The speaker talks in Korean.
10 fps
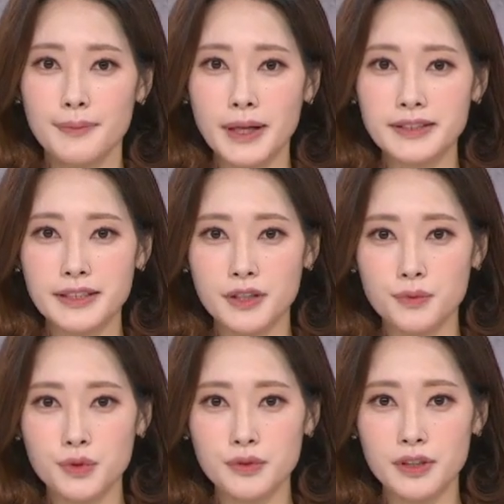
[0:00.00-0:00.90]
백신
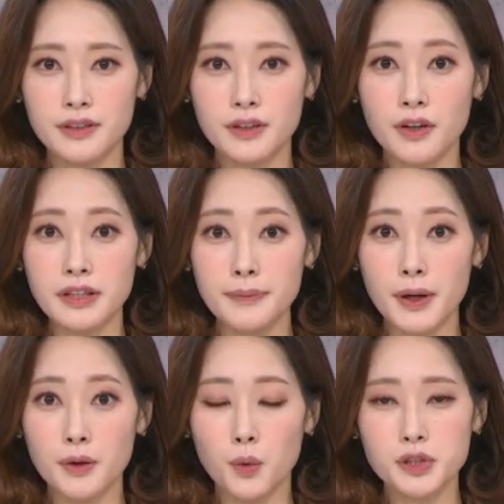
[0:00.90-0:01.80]
접종센터
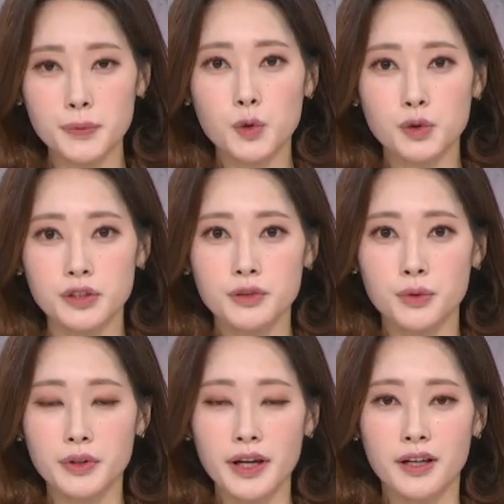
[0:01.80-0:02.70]
250곳을
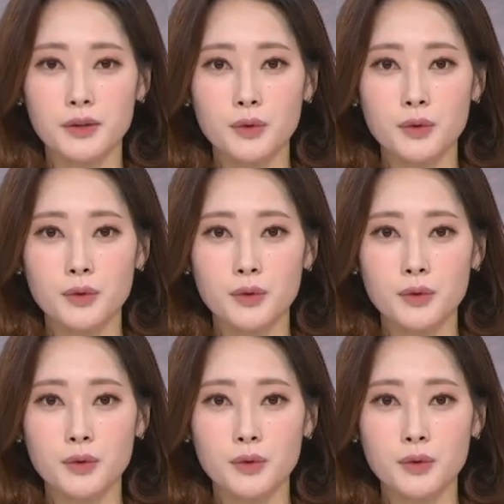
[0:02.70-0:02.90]
통해